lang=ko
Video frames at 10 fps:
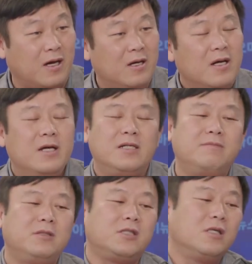음.
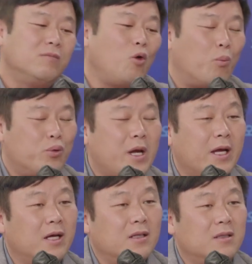왜냐하면 지금도
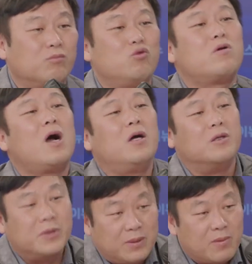오프라인에는 물가가
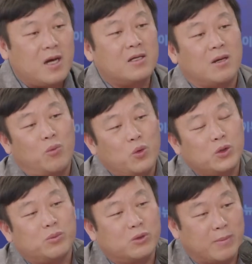너무 심각하니까 못
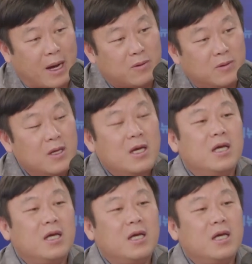오신 분들이 많고